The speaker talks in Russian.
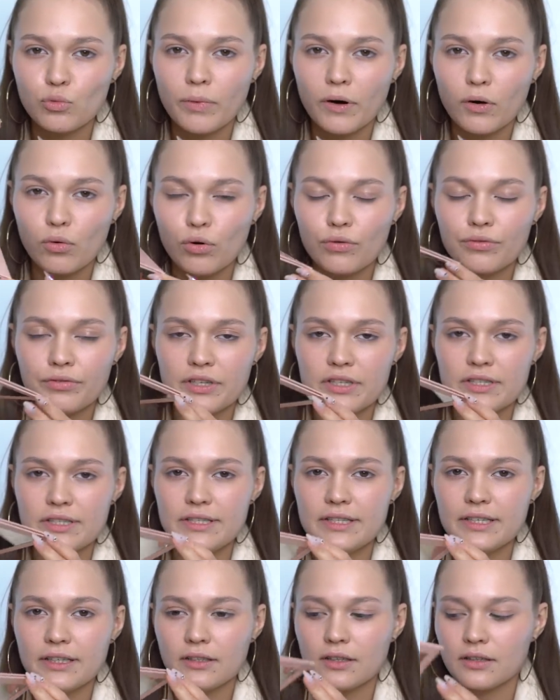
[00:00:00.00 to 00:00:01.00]
упаковки
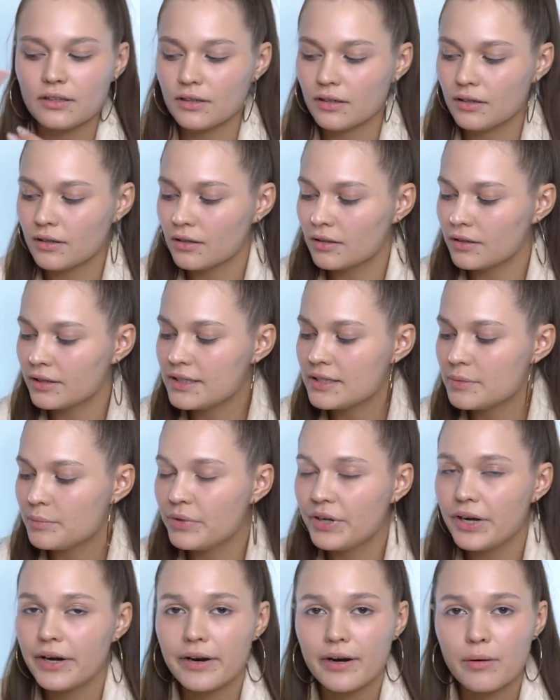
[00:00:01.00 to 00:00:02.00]
сделана из
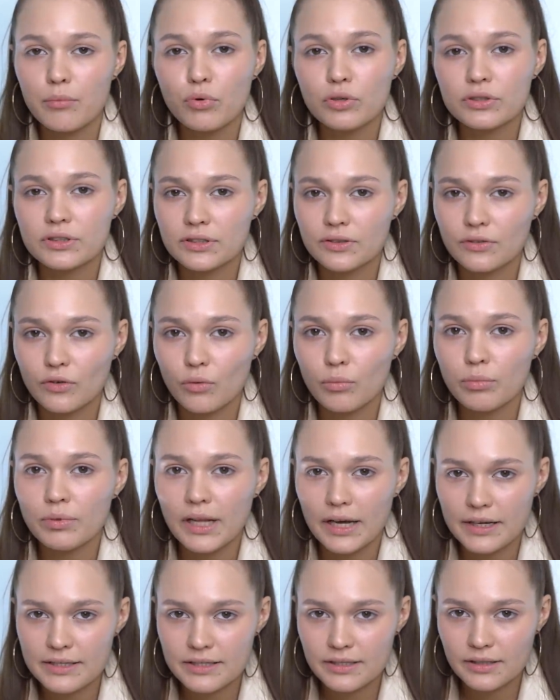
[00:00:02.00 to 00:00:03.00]
переработанного
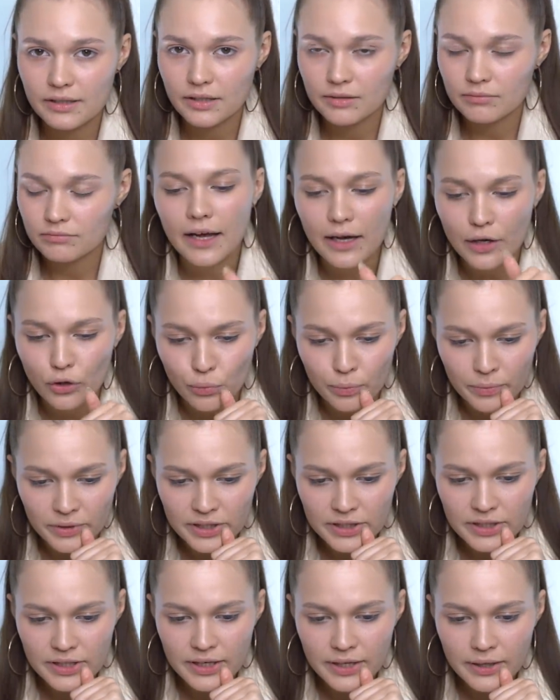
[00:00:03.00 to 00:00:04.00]
пластика,
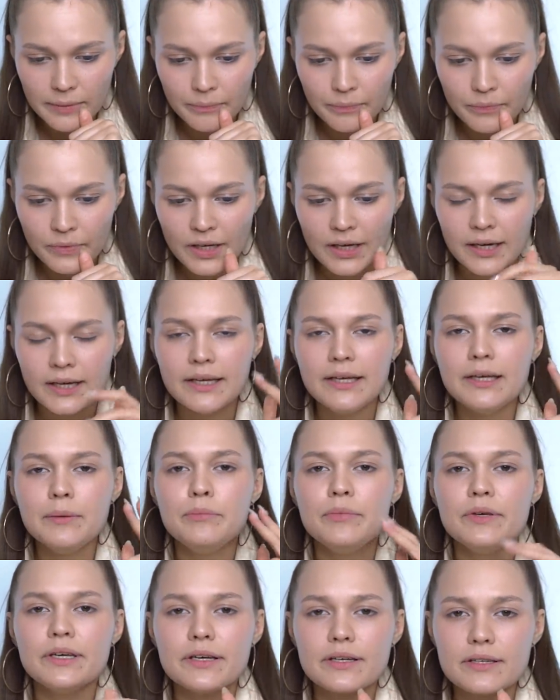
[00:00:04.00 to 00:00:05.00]
алюминия и
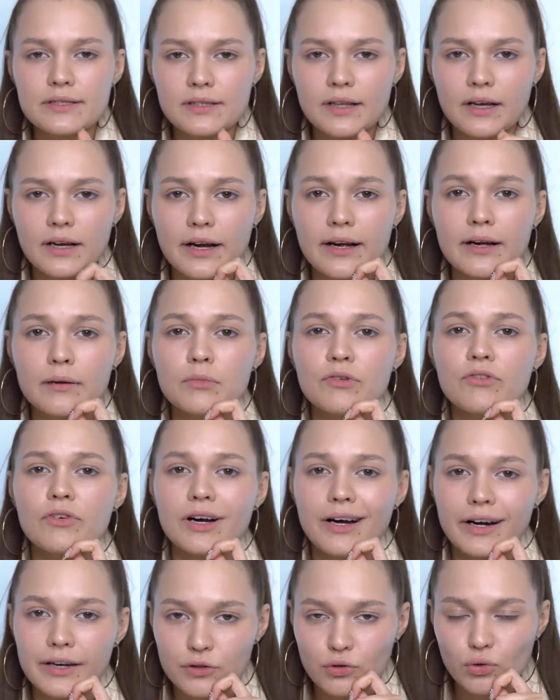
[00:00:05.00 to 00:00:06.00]
биоразлагаемого
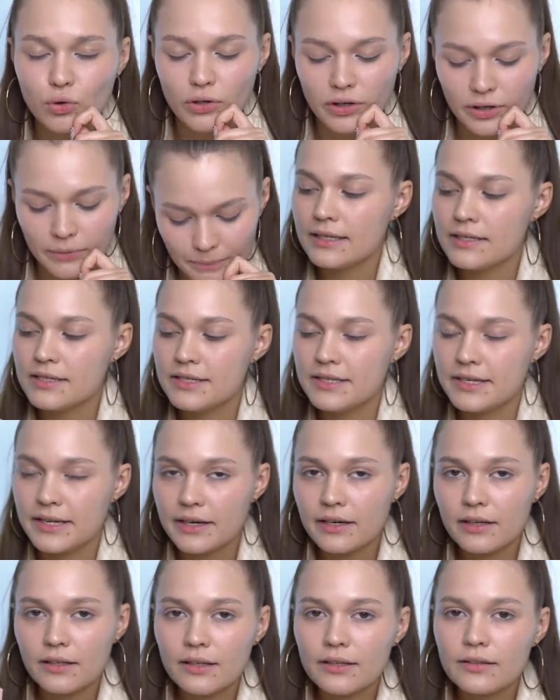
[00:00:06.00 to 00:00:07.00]
картона.
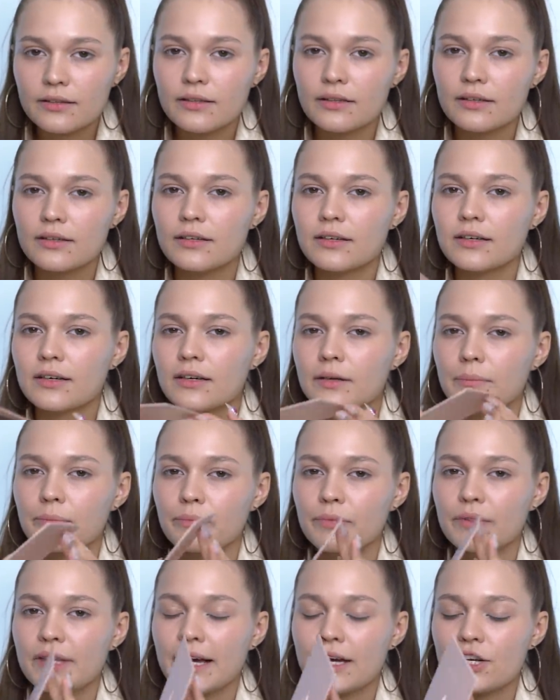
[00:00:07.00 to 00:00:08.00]
Зеркало, а,
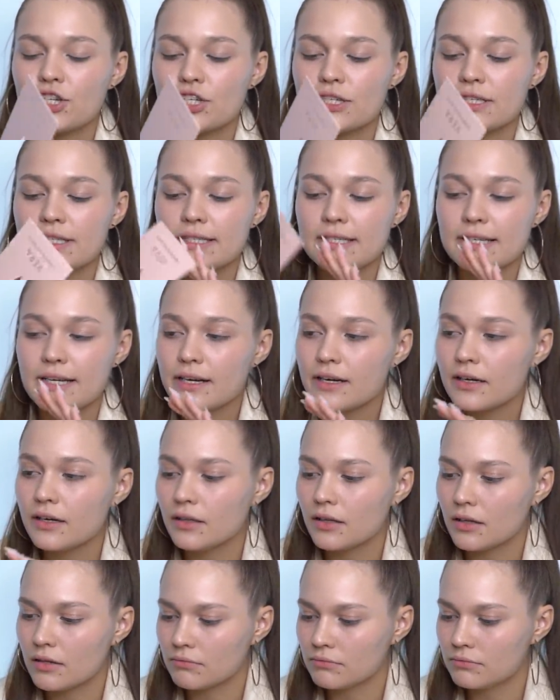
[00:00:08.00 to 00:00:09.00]
также
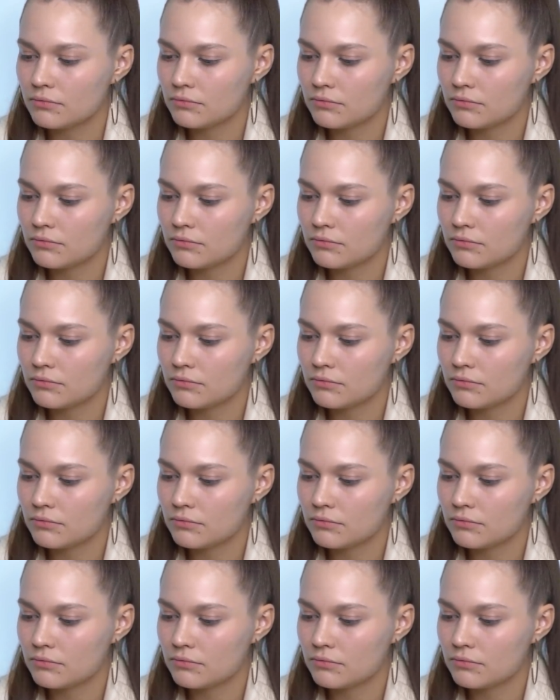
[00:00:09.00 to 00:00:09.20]
зеркало